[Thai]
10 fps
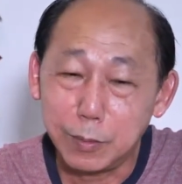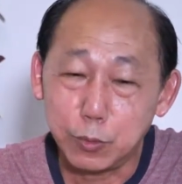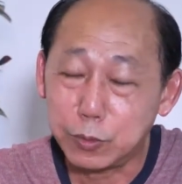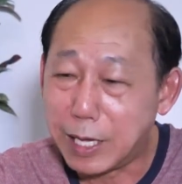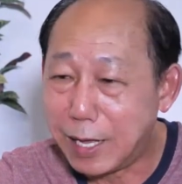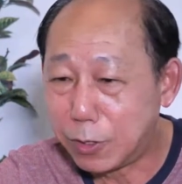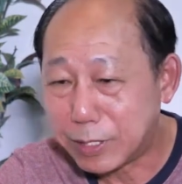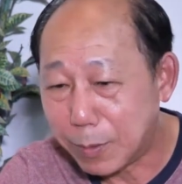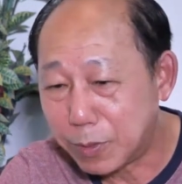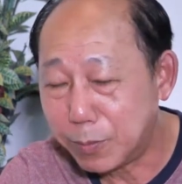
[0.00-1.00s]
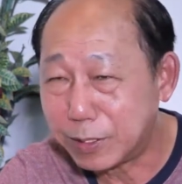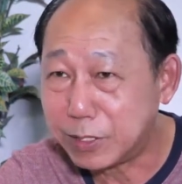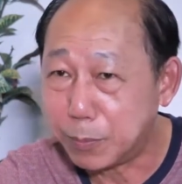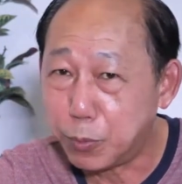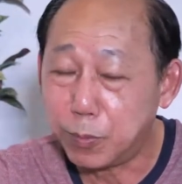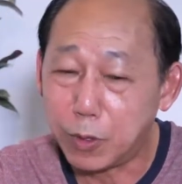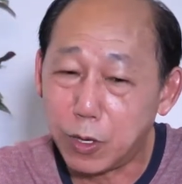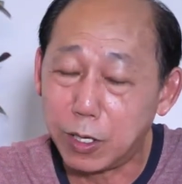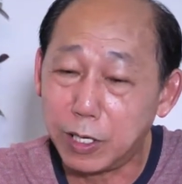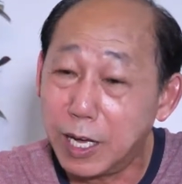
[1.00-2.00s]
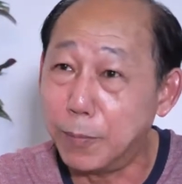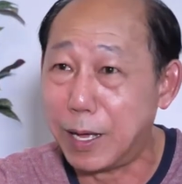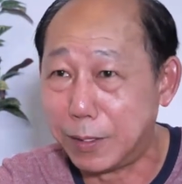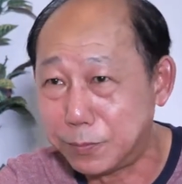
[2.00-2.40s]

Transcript: สุดท้ายเราทำขึ้นมาเสร็จปุ๊บเราก็เริ่มละ